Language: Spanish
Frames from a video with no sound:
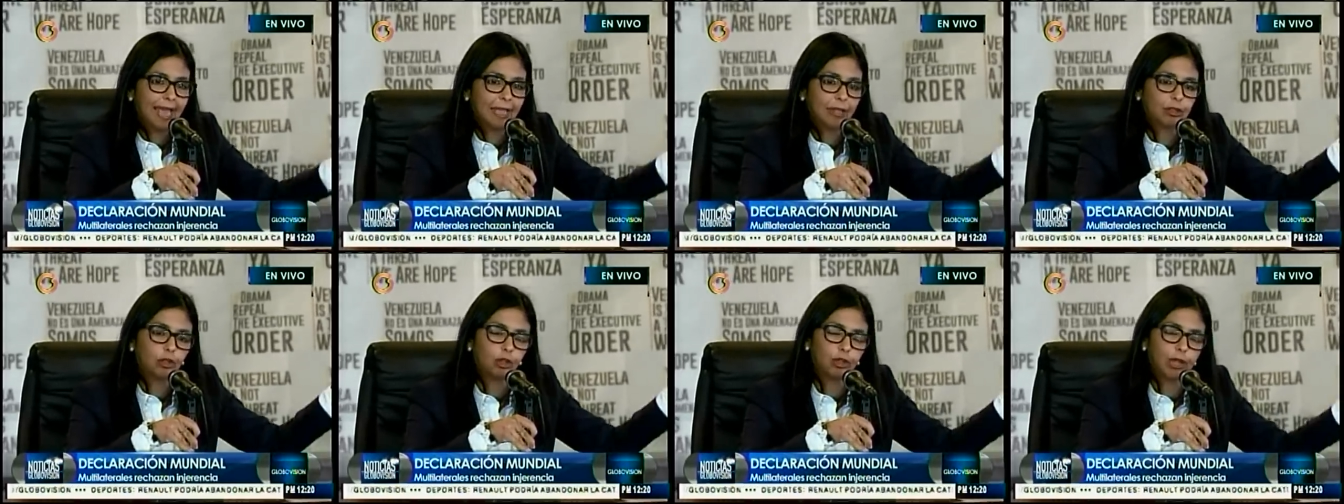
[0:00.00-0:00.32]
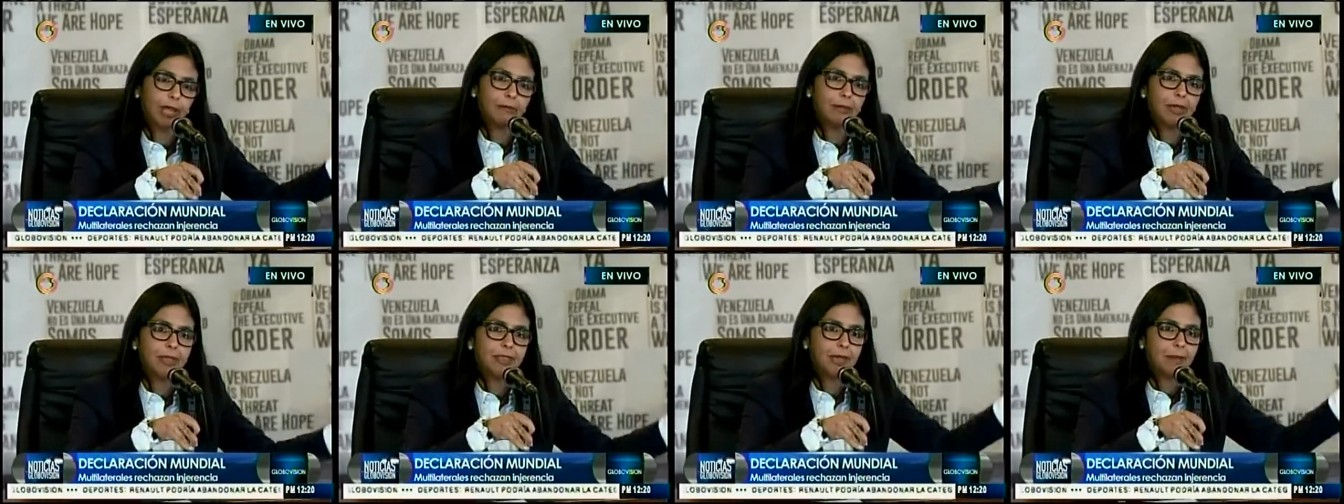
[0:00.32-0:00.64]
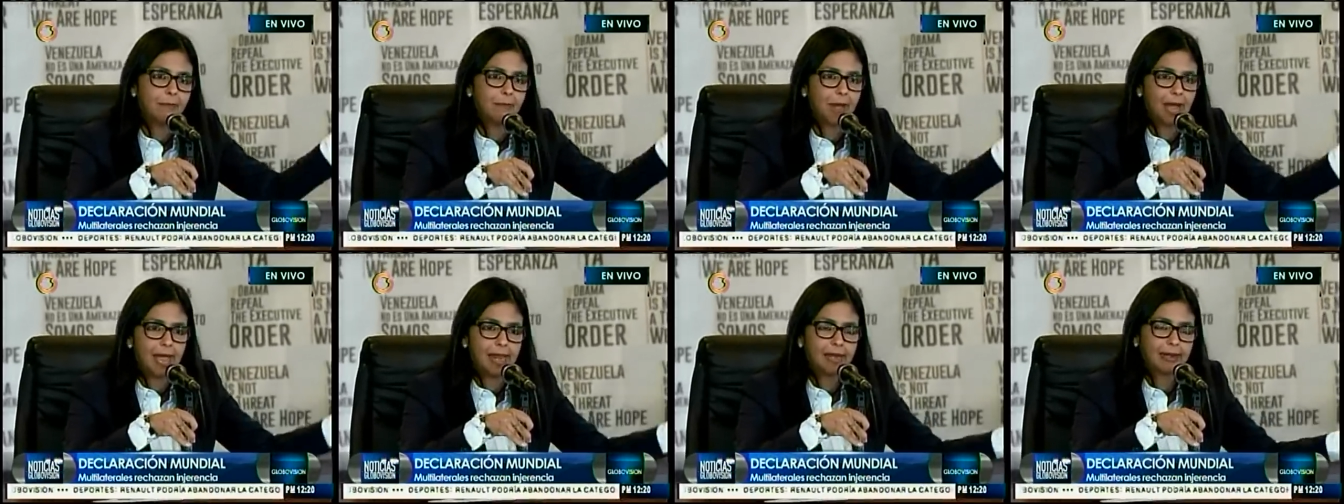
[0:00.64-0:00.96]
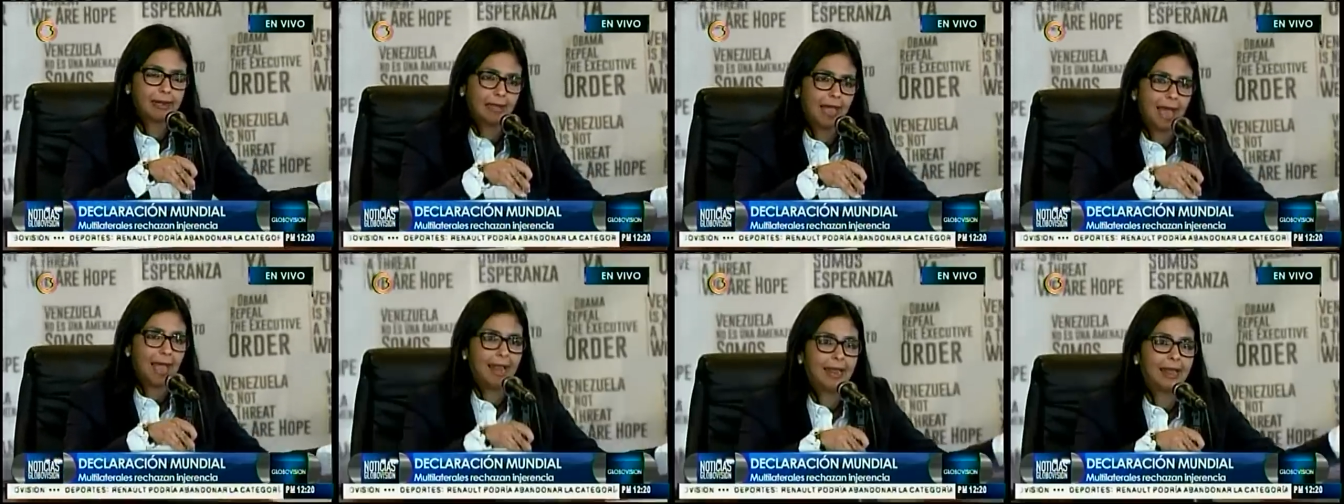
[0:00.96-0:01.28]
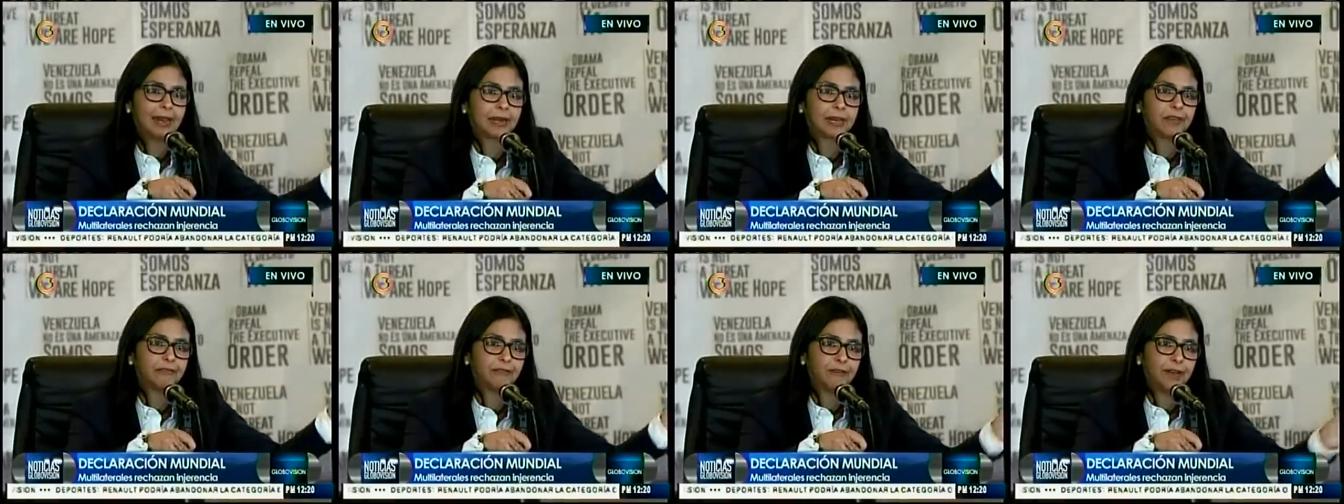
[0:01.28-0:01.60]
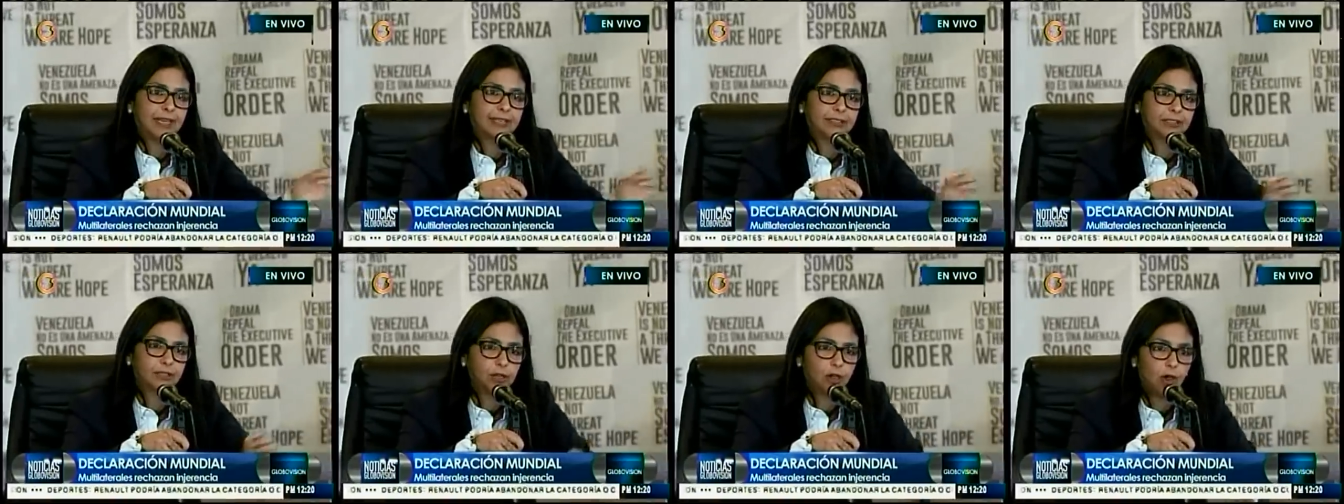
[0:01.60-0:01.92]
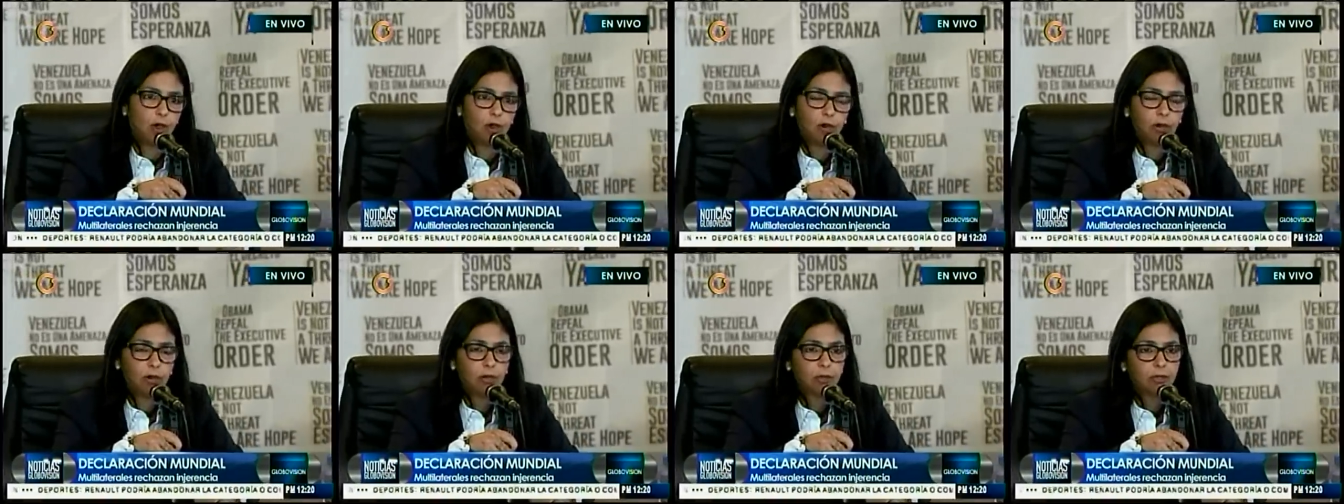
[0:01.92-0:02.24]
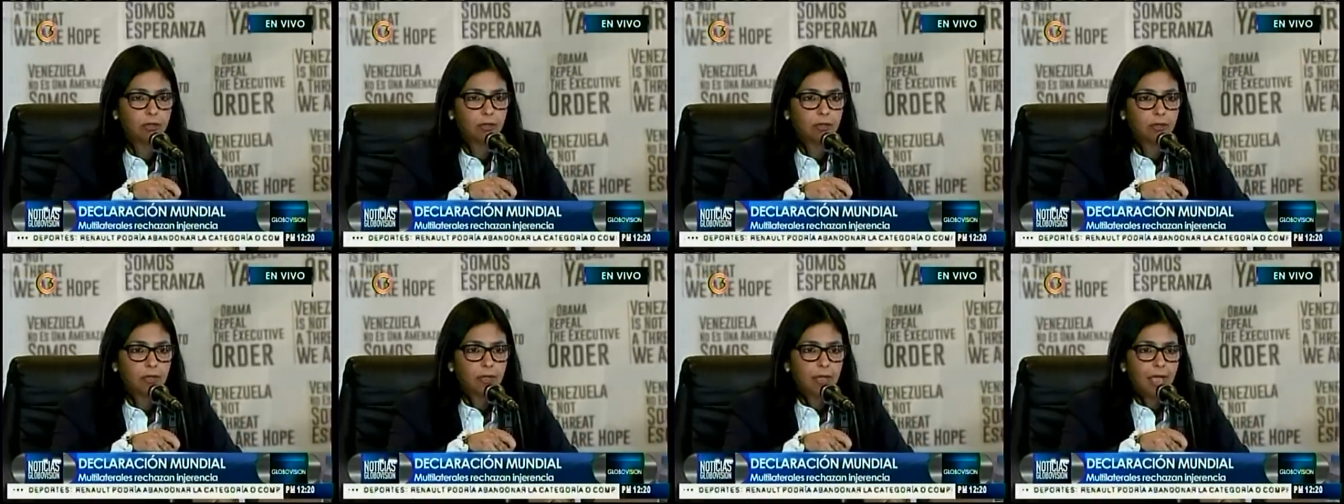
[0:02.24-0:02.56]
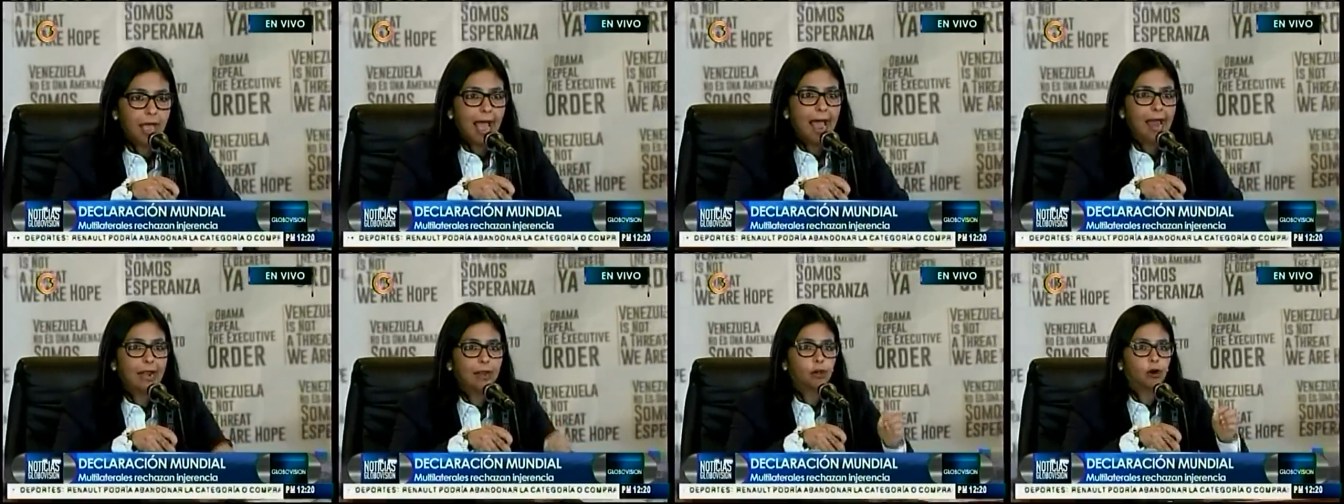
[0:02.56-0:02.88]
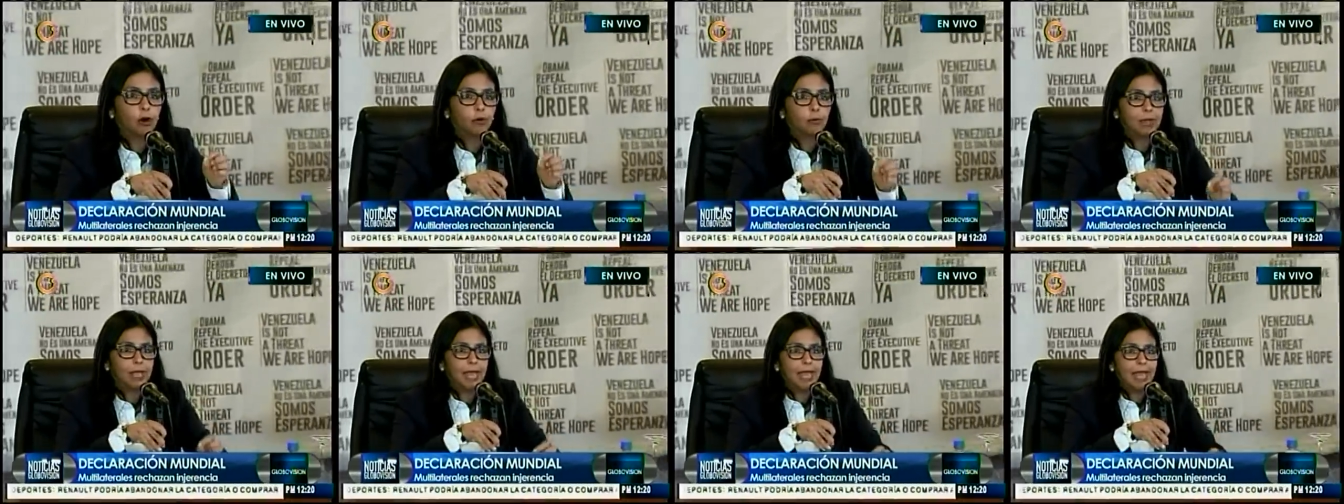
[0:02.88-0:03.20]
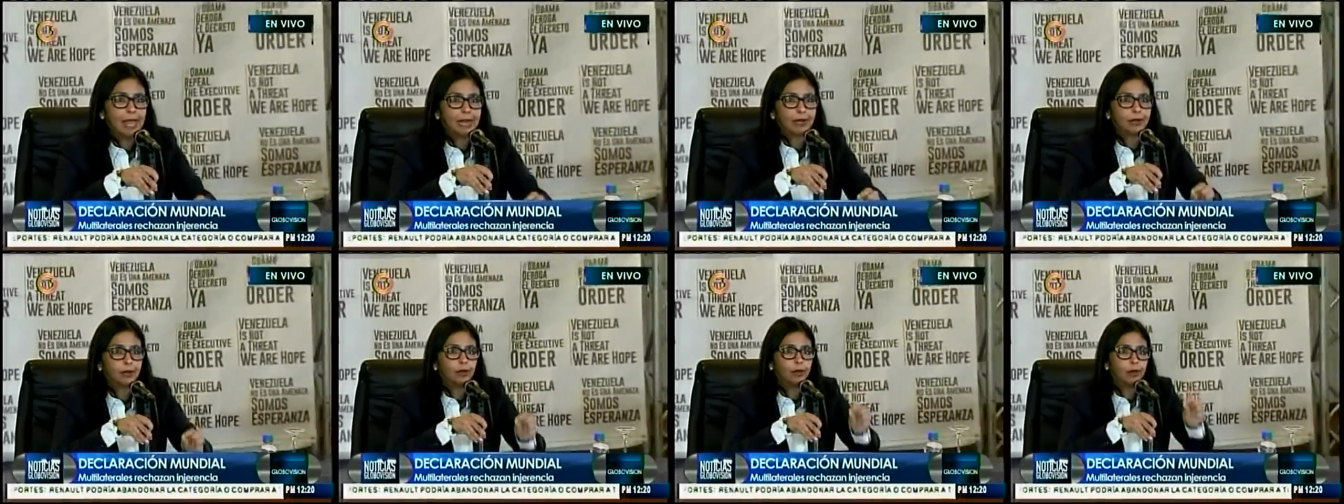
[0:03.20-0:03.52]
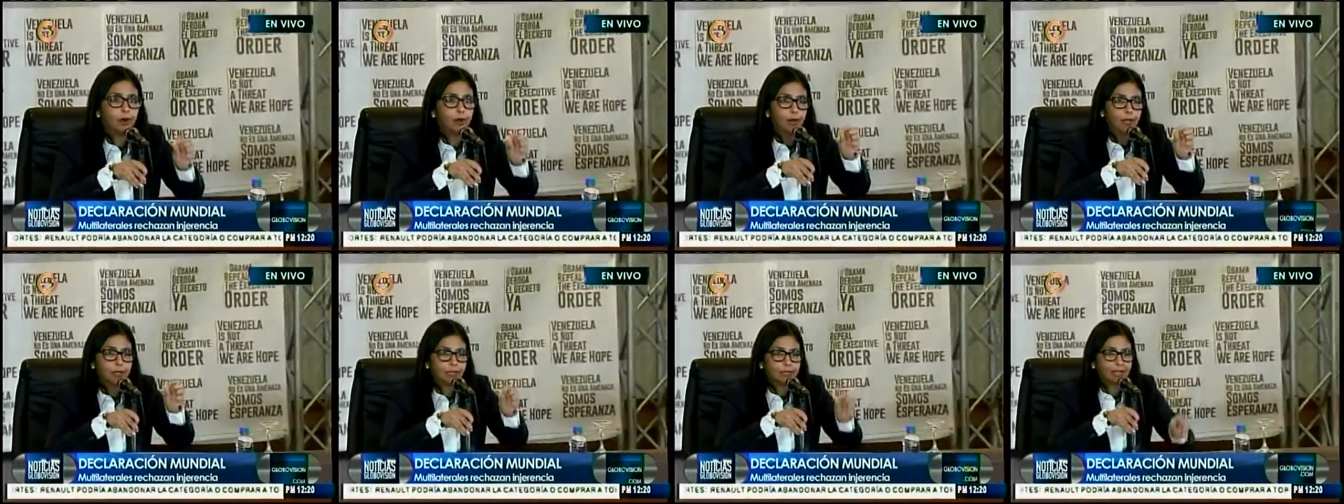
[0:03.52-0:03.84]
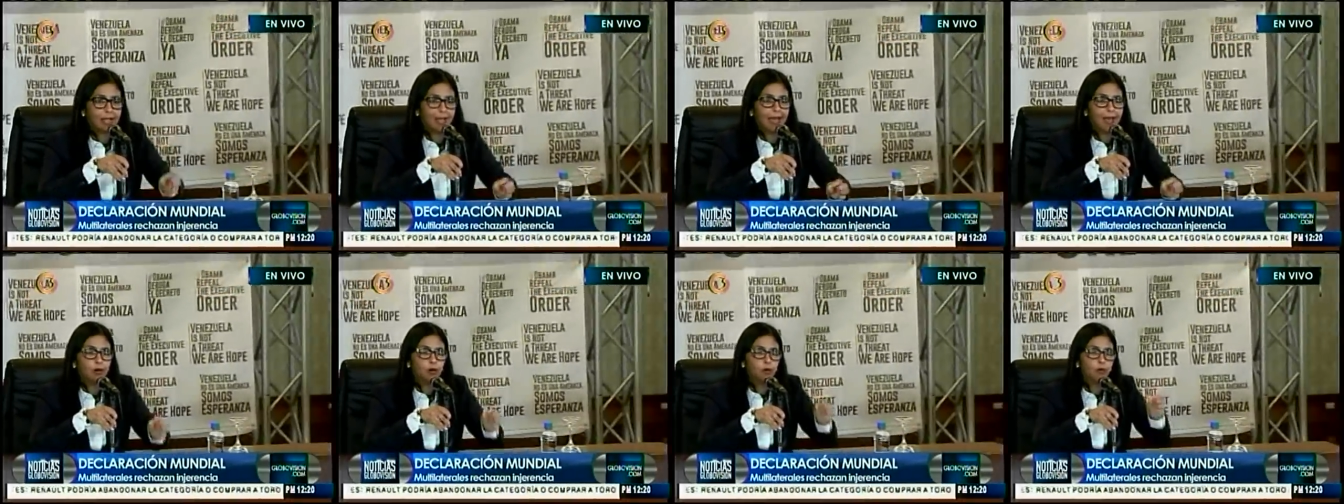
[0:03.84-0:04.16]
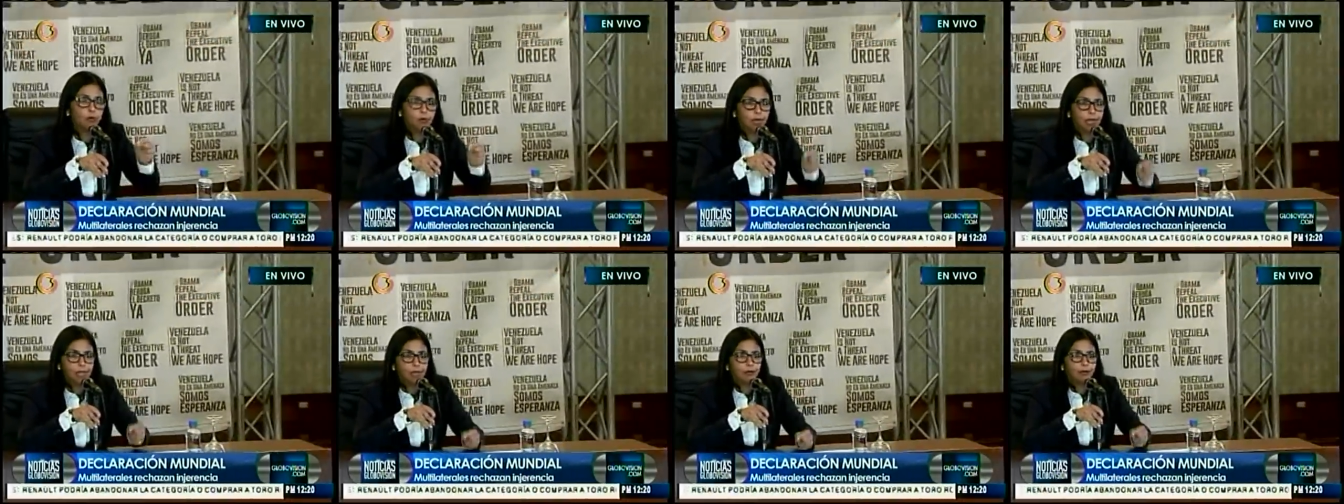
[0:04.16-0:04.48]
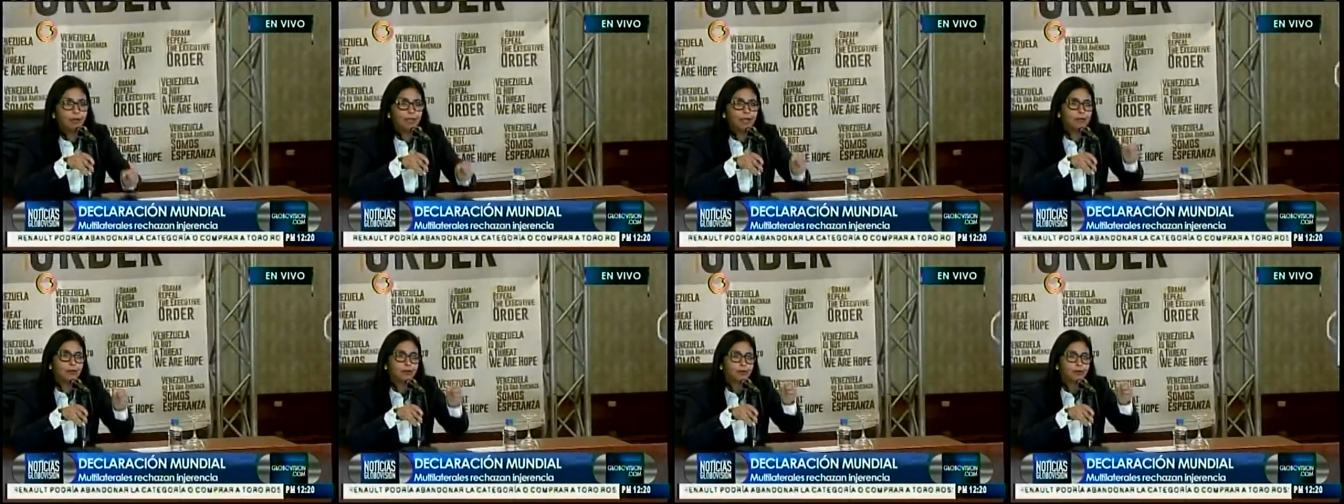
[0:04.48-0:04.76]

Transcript: Esto debe llamar a la reflexión al gobierno de los Estados Unidos